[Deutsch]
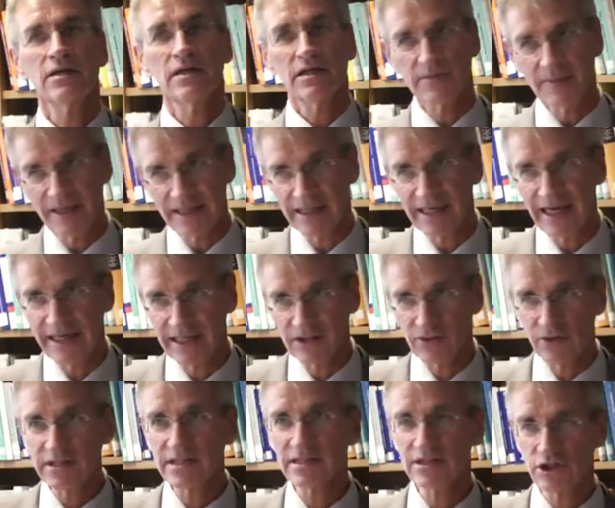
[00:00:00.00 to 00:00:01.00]
Es werden keine
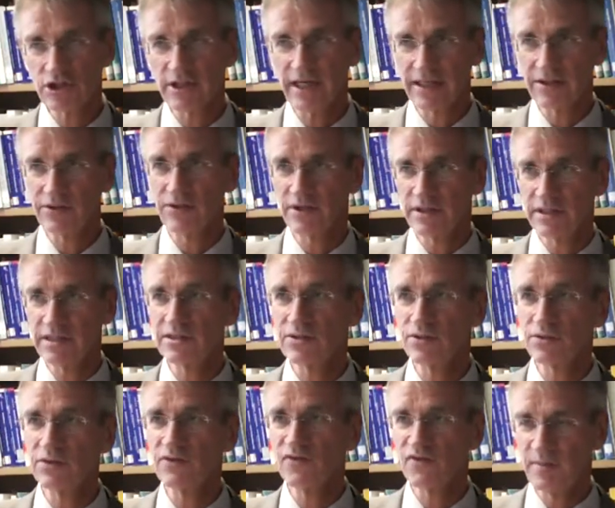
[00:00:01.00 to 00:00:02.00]
Kostensteigerungen in
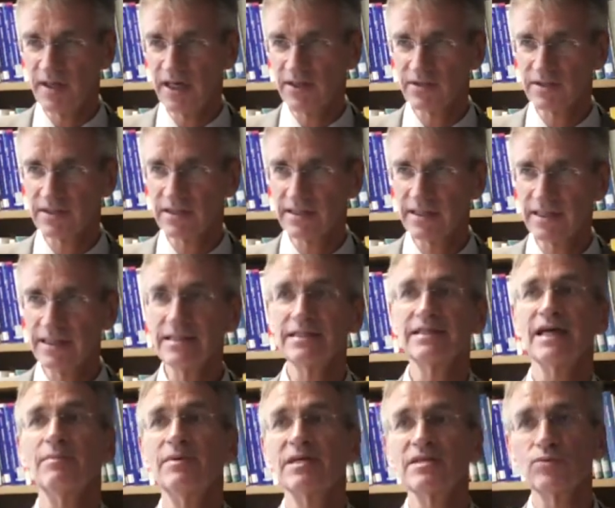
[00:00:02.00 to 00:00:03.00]
Zukunft mehr ausgeglichen.
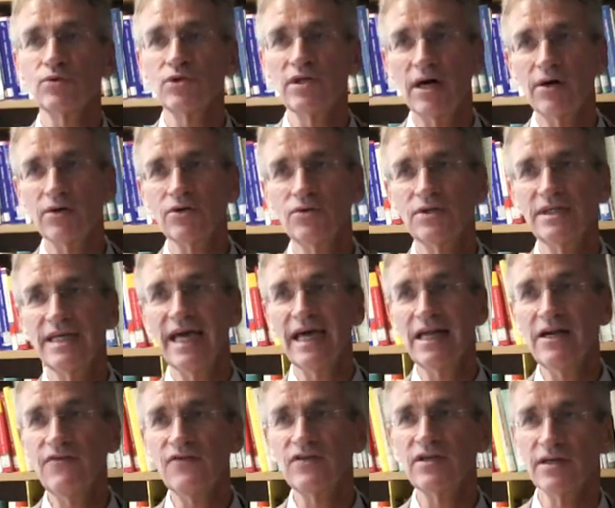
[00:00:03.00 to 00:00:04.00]
Damals wurde auch nur die
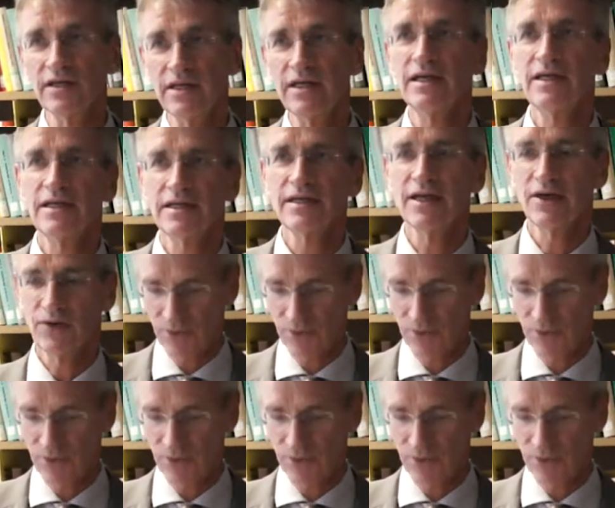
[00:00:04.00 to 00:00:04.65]
Hälfte der